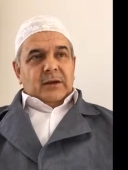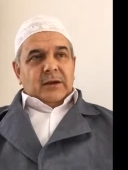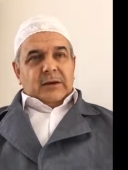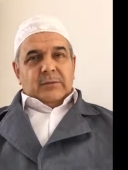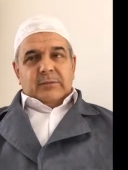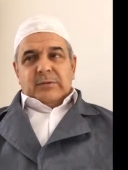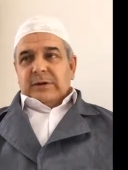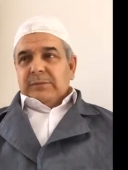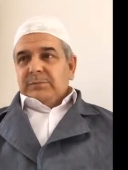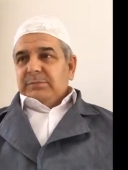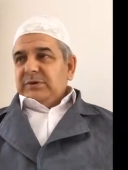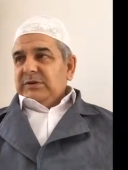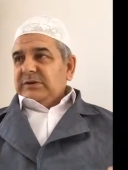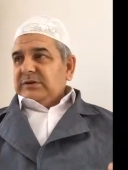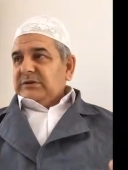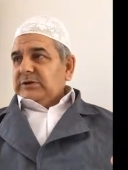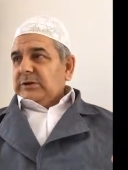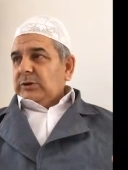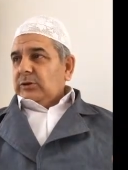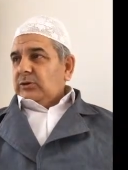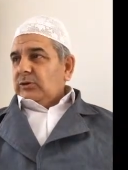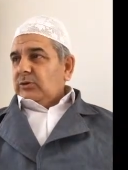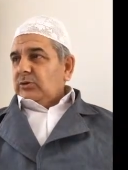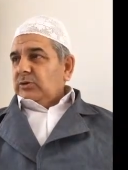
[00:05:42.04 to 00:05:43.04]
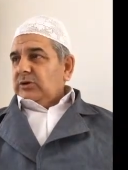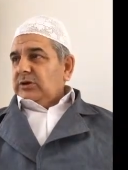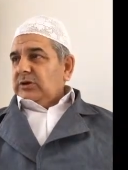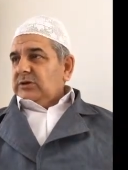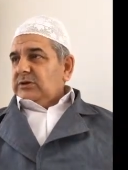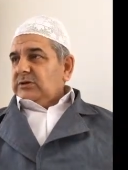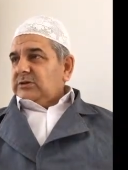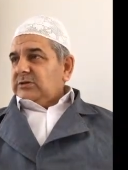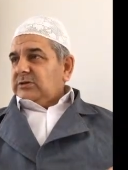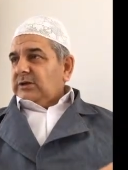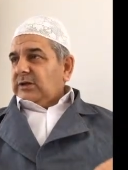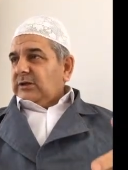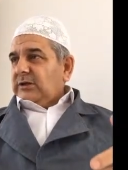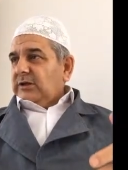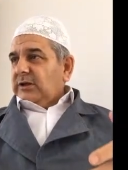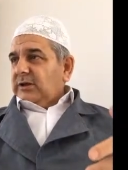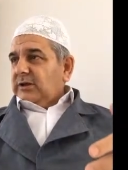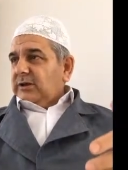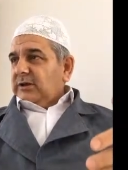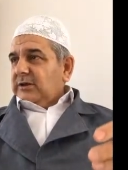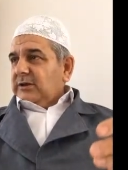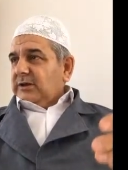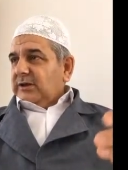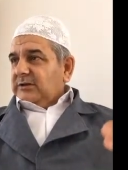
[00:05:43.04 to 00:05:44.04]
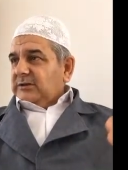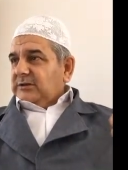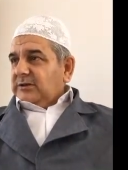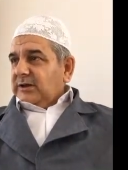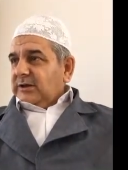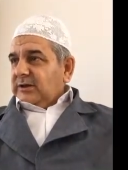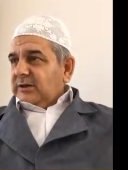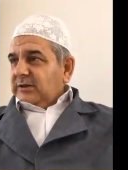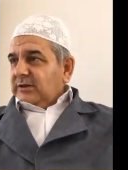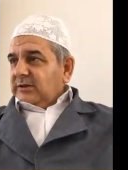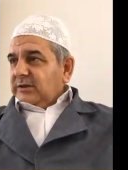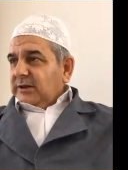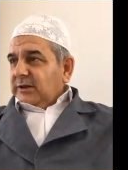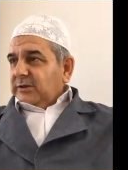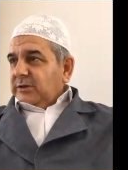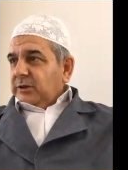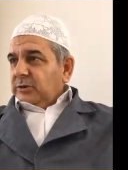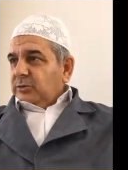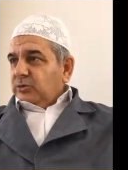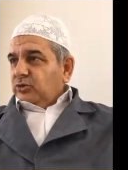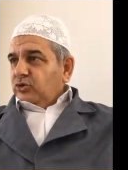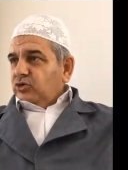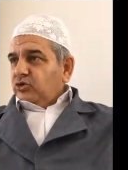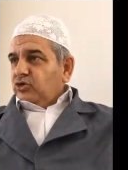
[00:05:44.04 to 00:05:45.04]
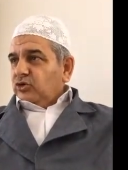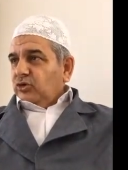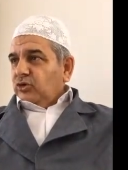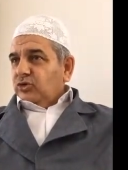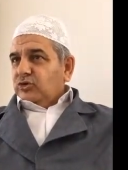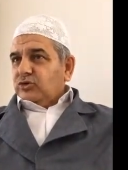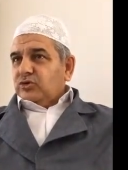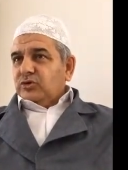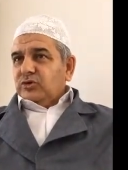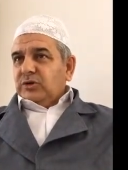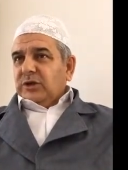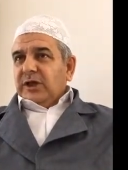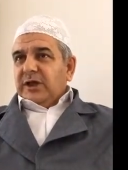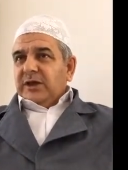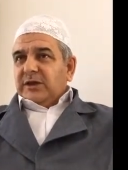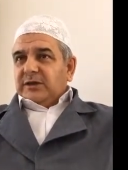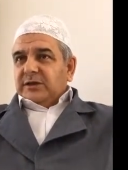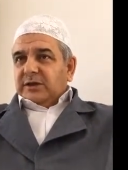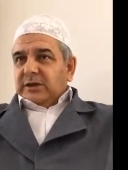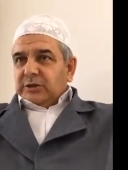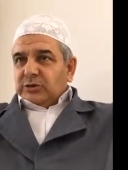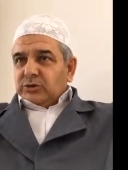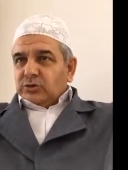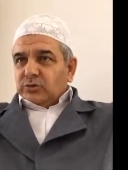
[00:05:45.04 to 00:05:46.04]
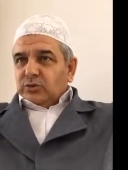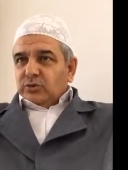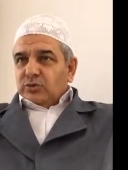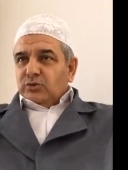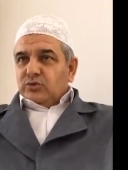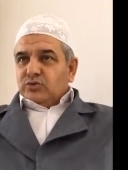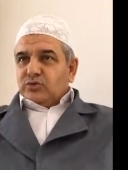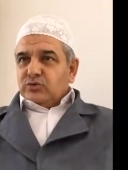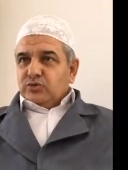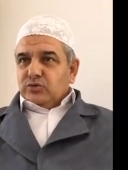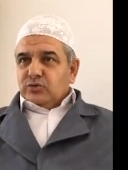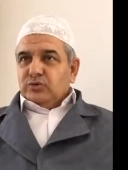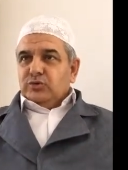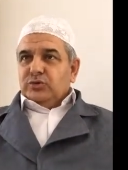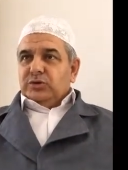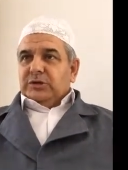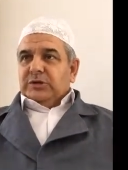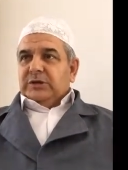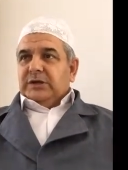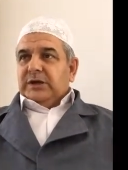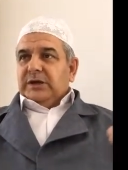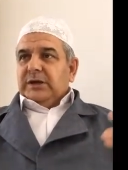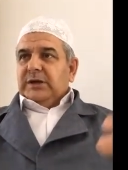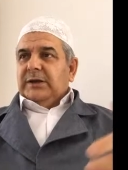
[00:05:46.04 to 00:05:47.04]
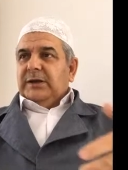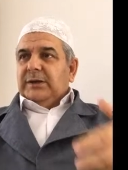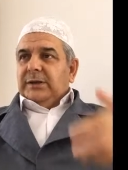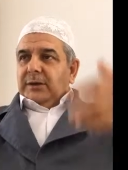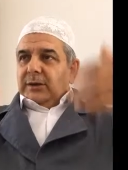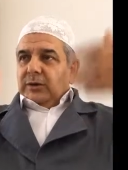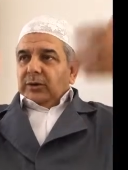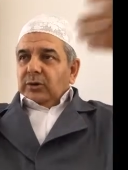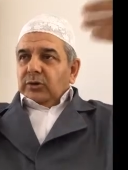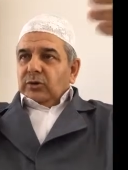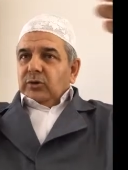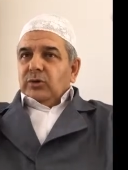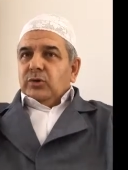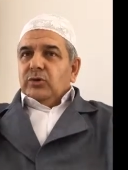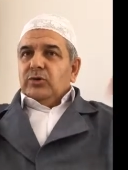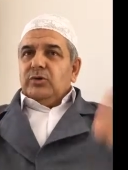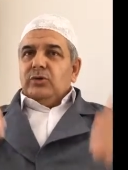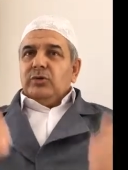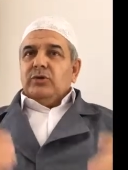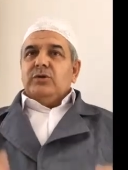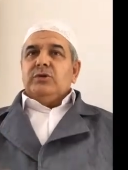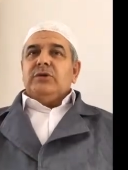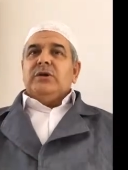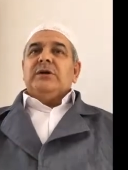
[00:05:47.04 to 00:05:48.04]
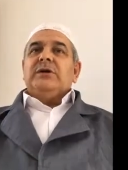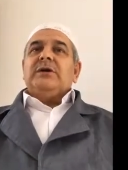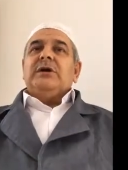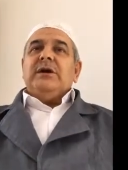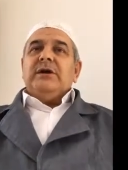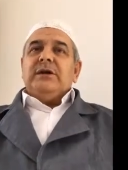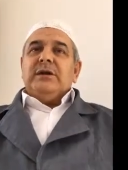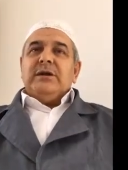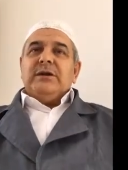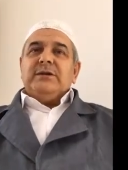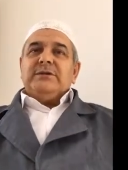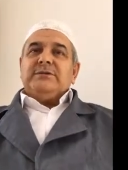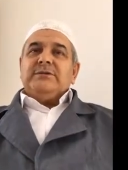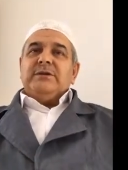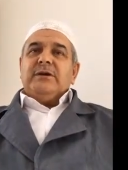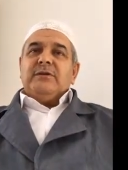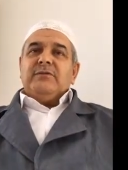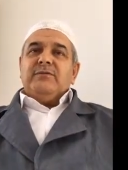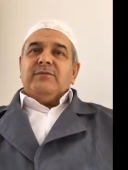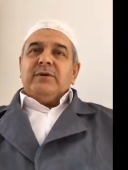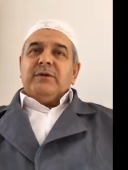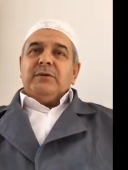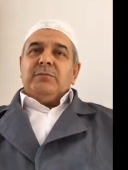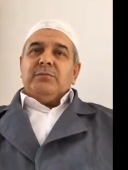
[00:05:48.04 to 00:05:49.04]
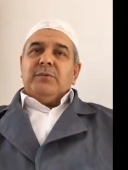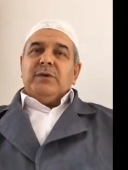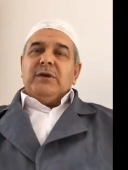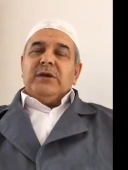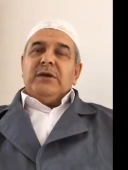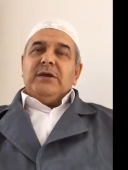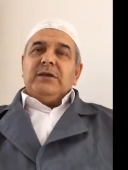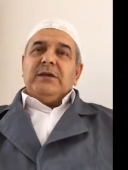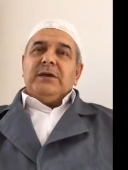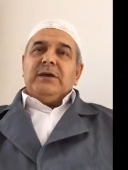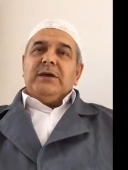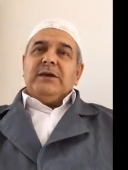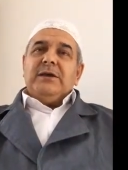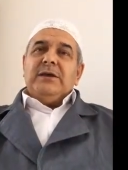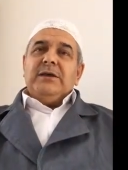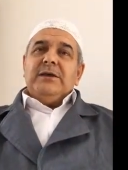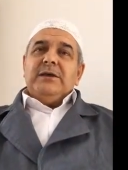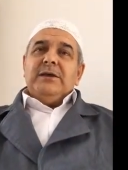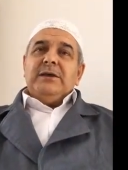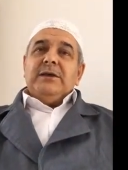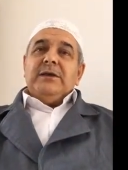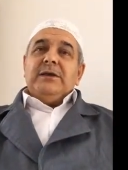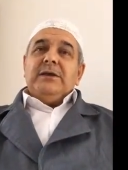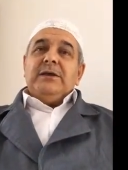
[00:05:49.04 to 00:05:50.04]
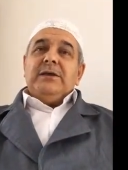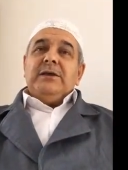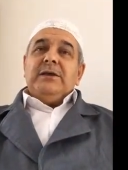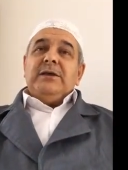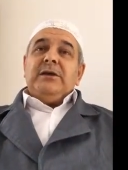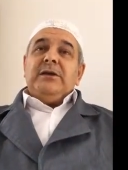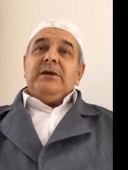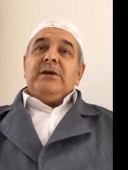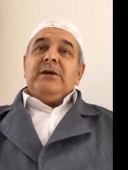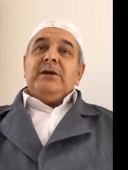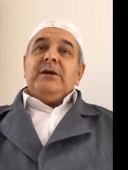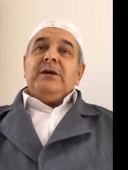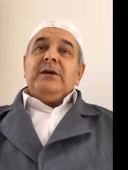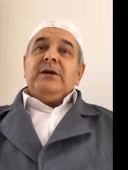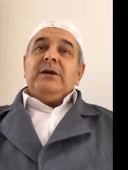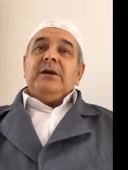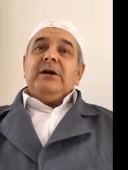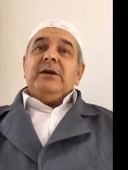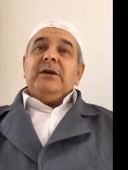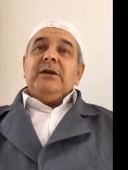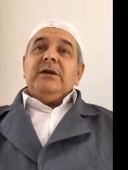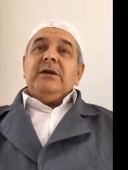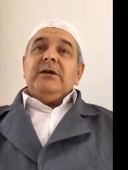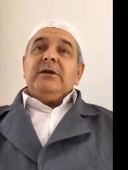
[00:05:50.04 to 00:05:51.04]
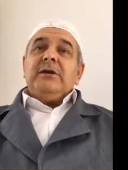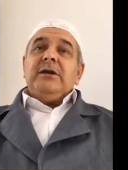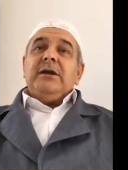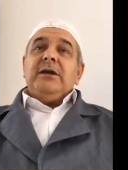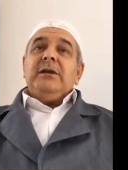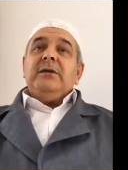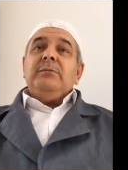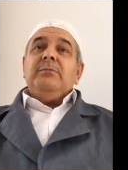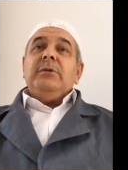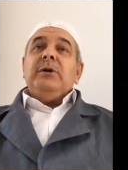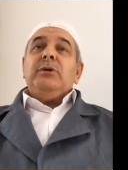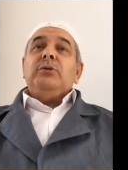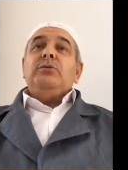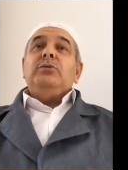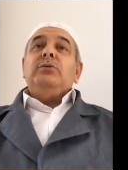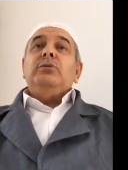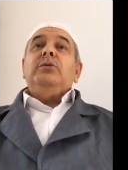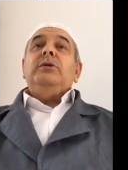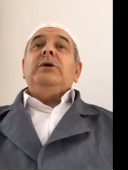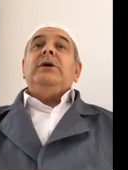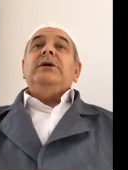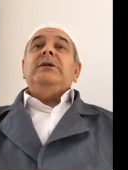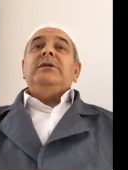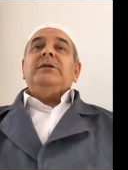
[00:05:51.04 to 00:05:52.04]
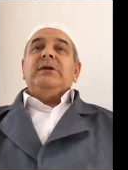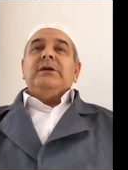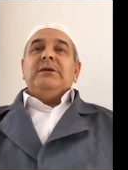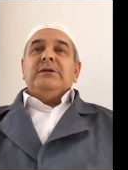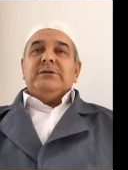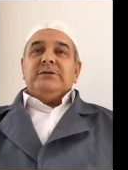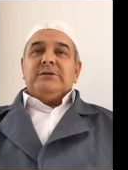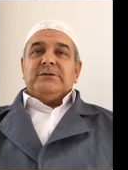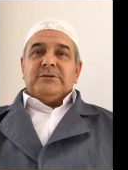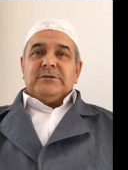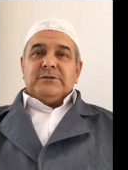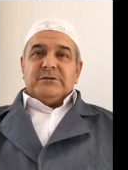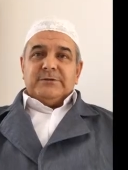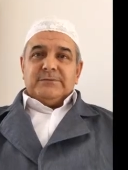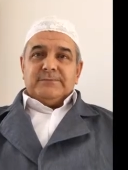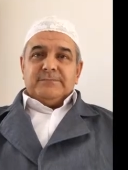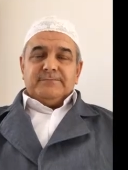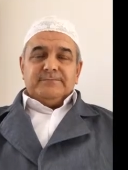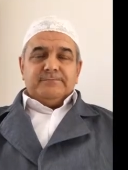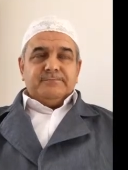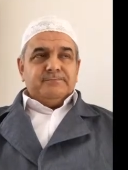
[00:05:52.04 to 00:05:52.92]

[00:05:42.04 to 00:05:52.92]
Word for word: ama biz de onu insanların nazarında da yüce olsun, herkes duysun diye o yolda gayret sarf etmeye de i'la-i kelimetullah denir.